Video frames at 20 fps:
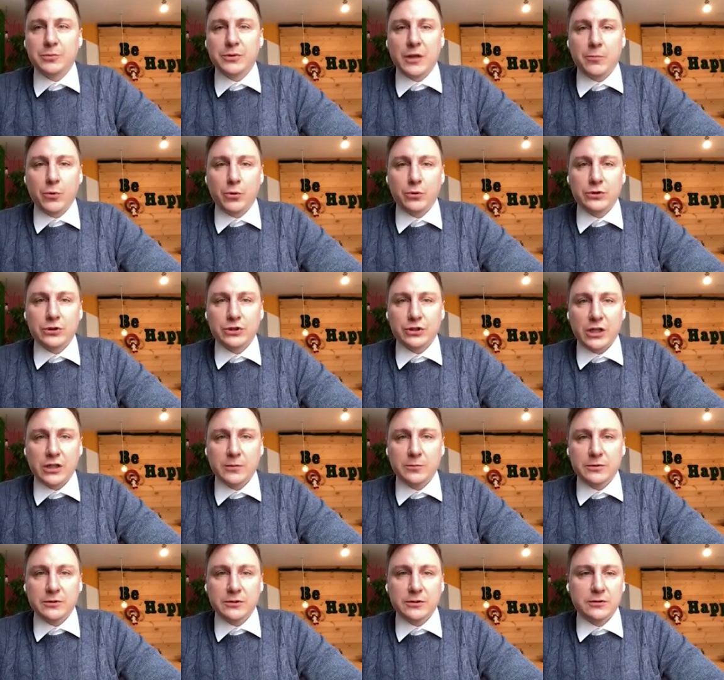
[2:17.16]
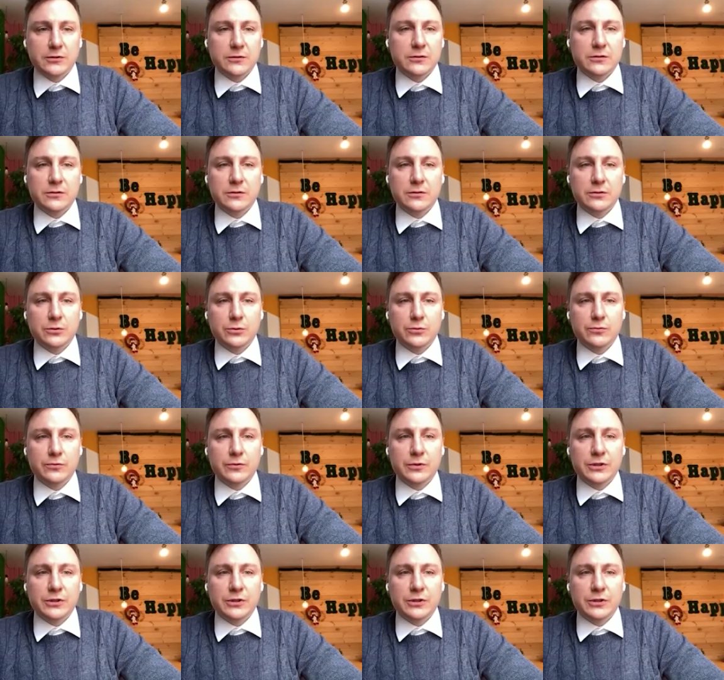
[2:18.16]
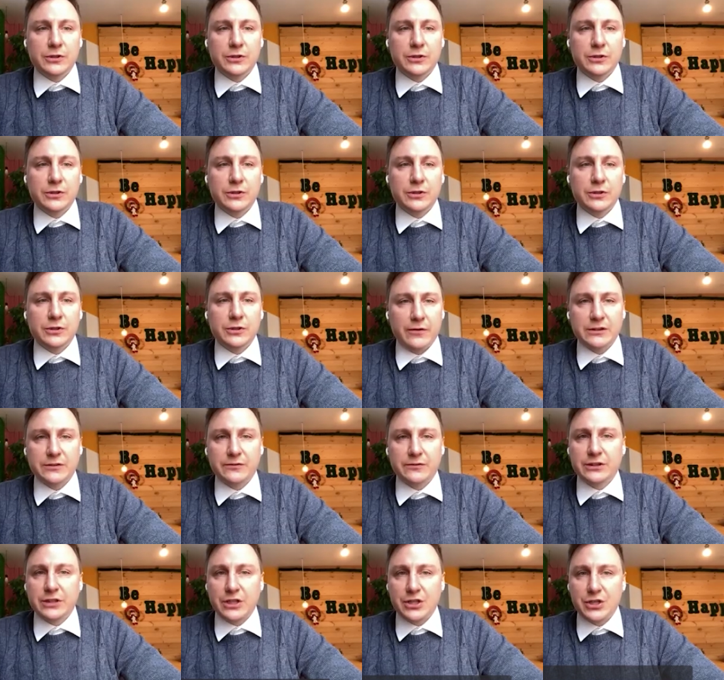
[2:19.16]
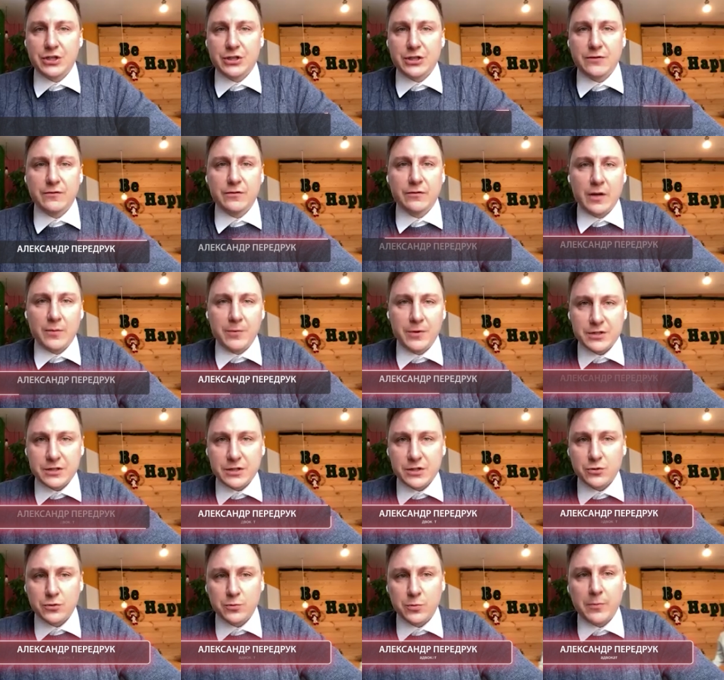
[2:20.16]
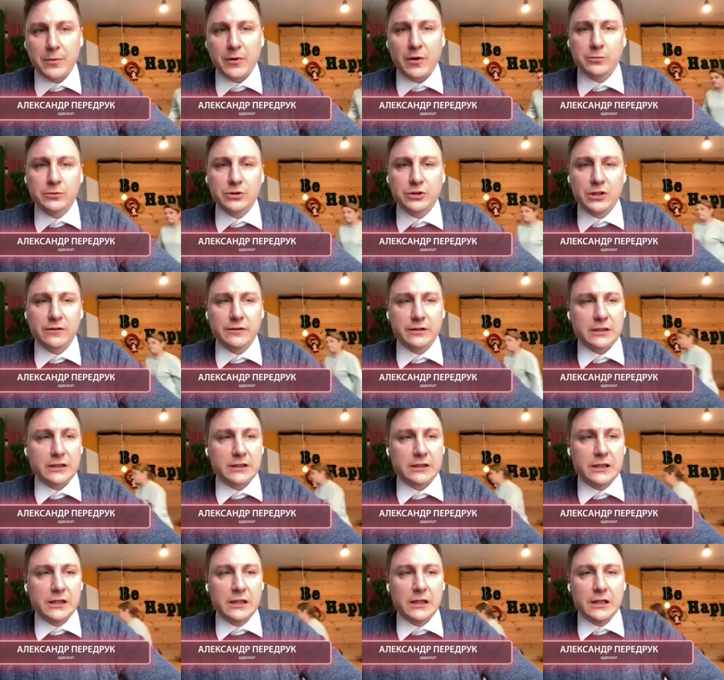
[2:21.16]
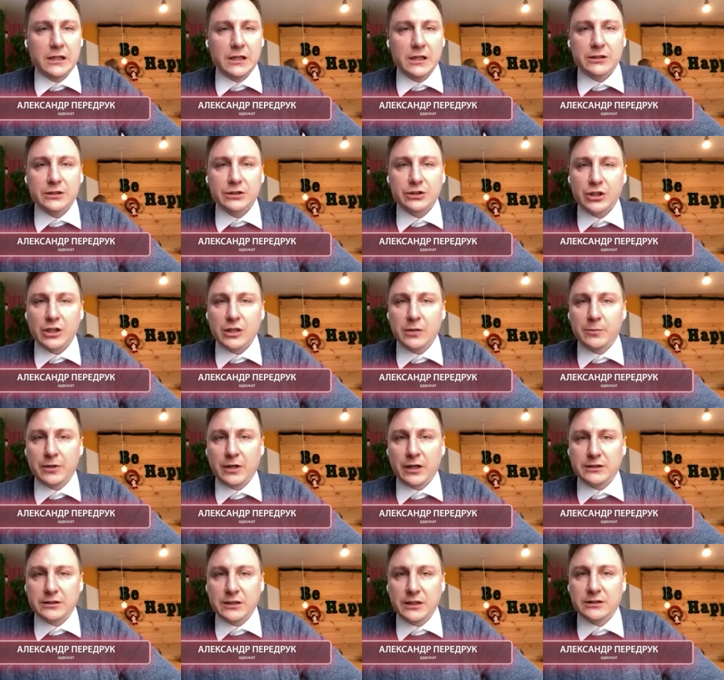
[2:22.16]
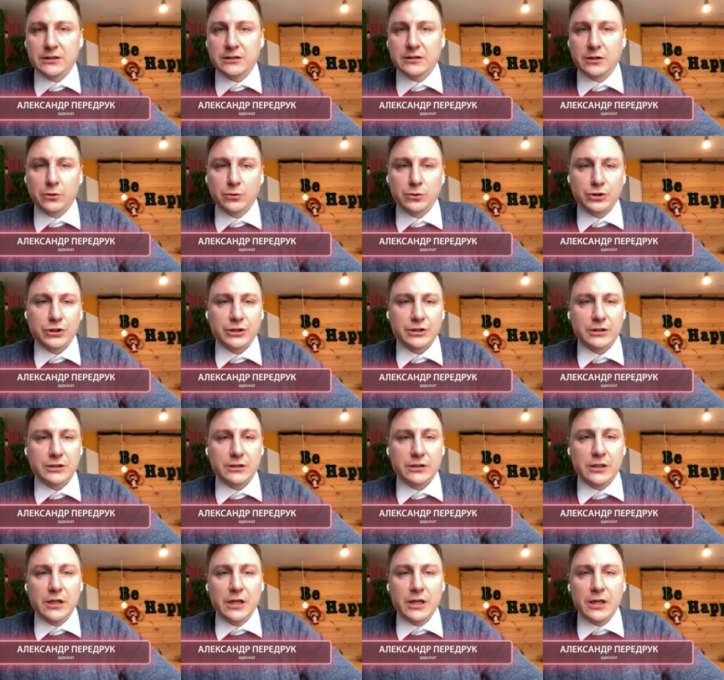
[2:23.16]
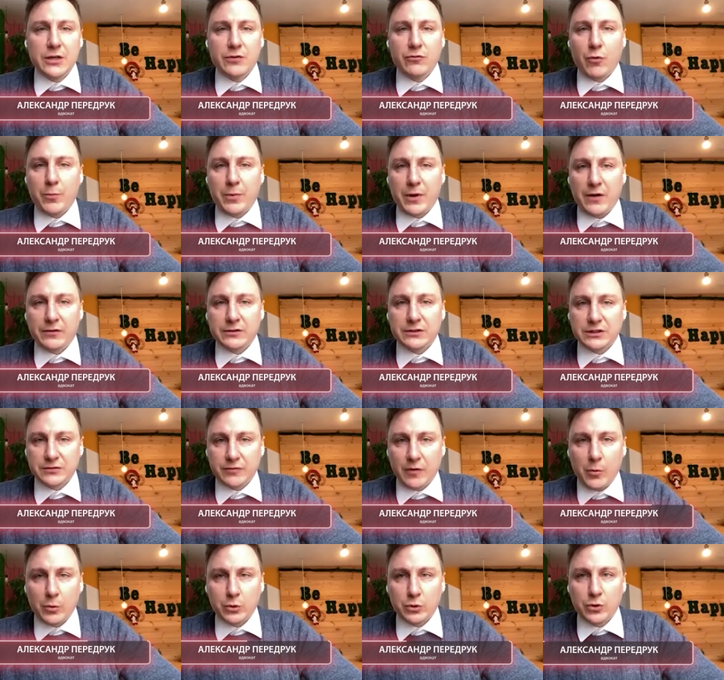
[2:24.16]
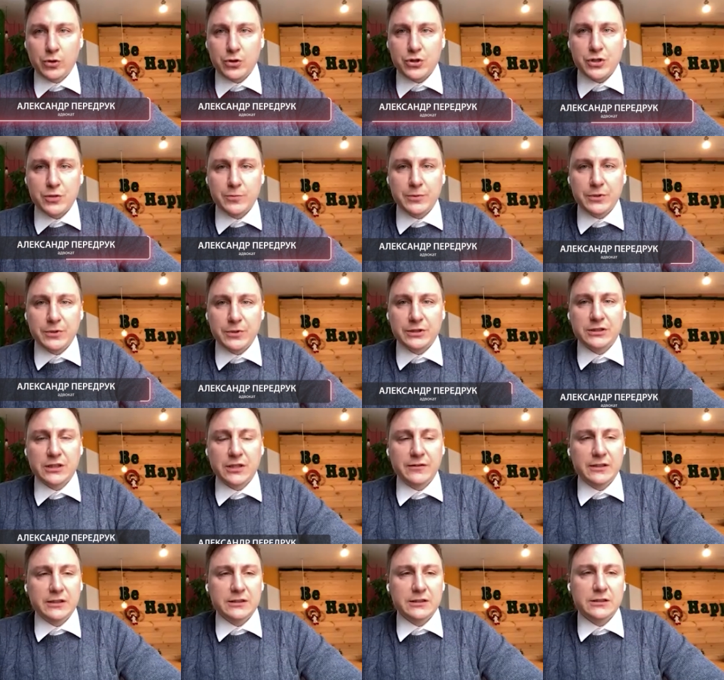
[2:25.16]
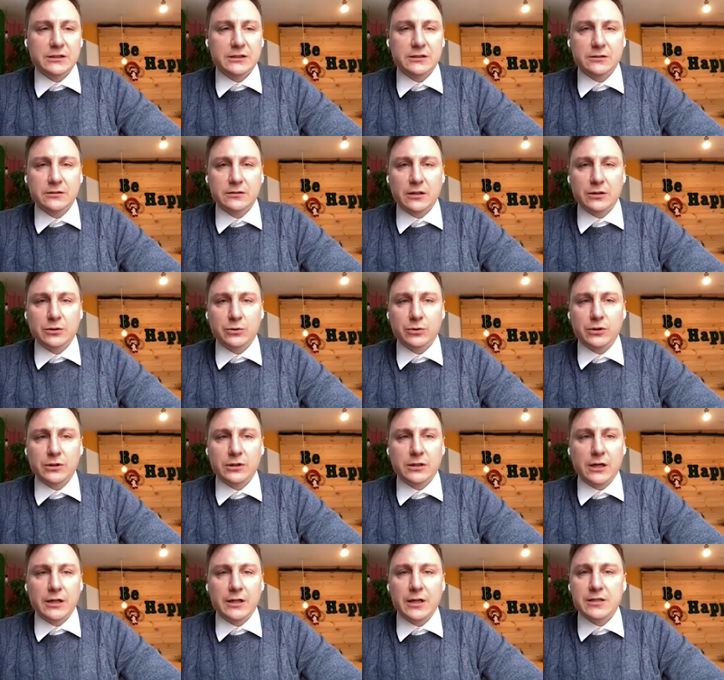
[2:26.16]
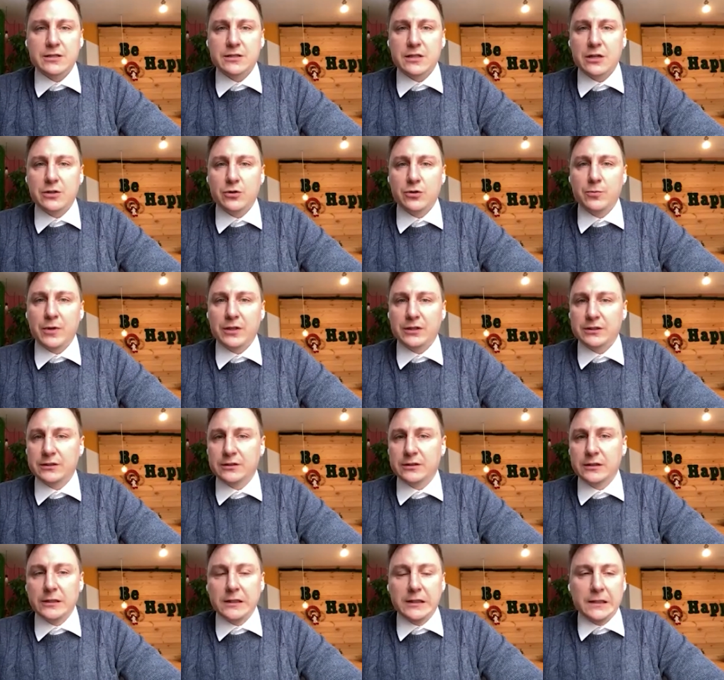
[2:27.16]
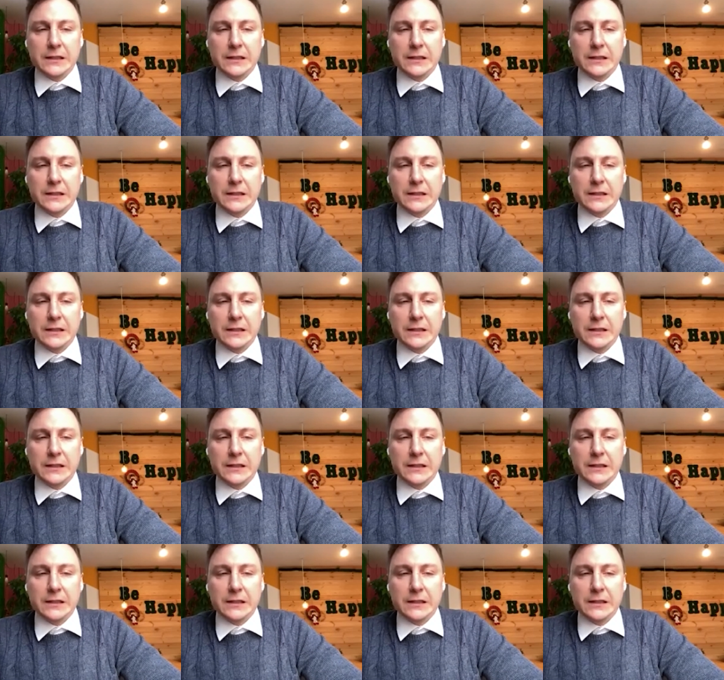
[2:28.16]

Была подана жалоба э, в интересах Юрия Хованского защиты и в Европейский суд по правам человека. Эта жалоба касается нарушения его права на свободу и лишней прикосновенности, которая охраняет предусматривается статьей 5